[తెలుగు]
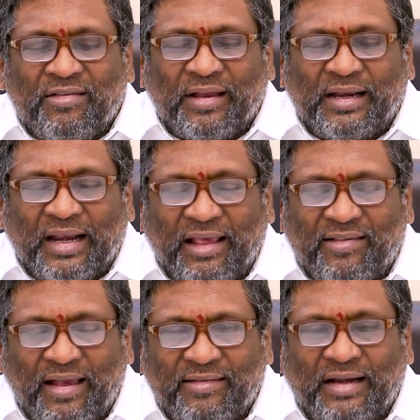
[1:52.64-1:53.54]
సెంట్రల్
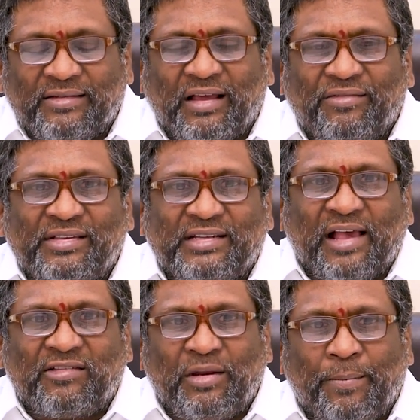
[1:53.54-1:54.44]
ఎక్సైజ్ అండ్ సర్వీస్
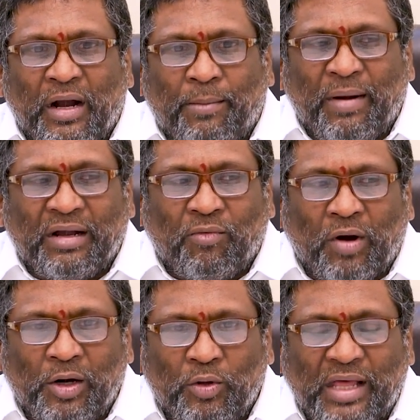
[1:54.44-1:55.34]
ట్యాక్స్ డిపార్ట్మెంట్
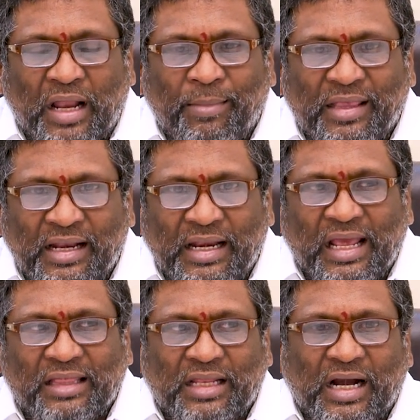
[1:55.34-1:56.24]
వాళ్ళు దాని మీద
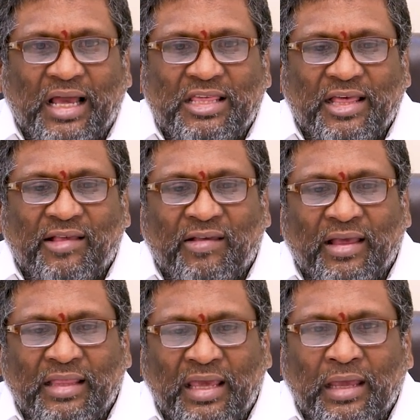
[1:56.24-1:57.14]
నియంత్రణ
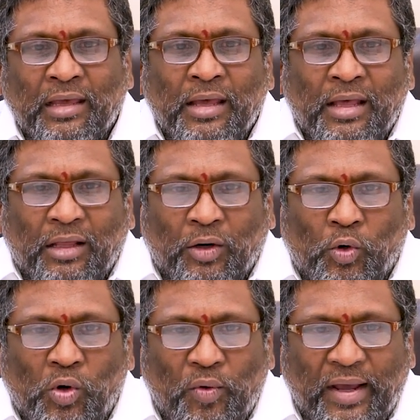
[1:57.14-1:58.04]
చేసేది
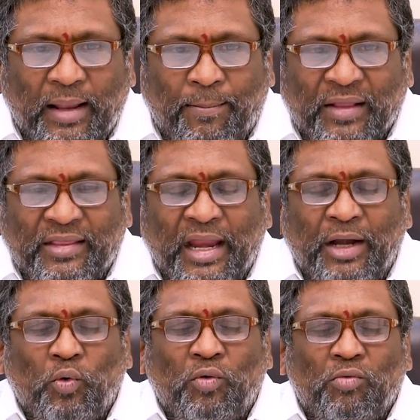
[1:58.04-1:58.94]
రెండు వేల
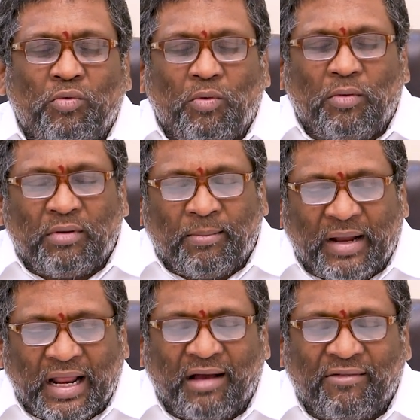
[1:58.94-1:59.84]
పదిహేడు
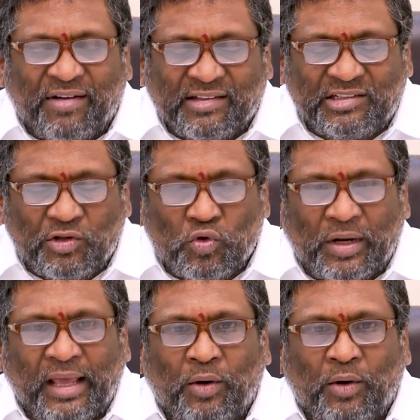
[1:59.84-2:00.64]
మన ఫస్ట్ జూలై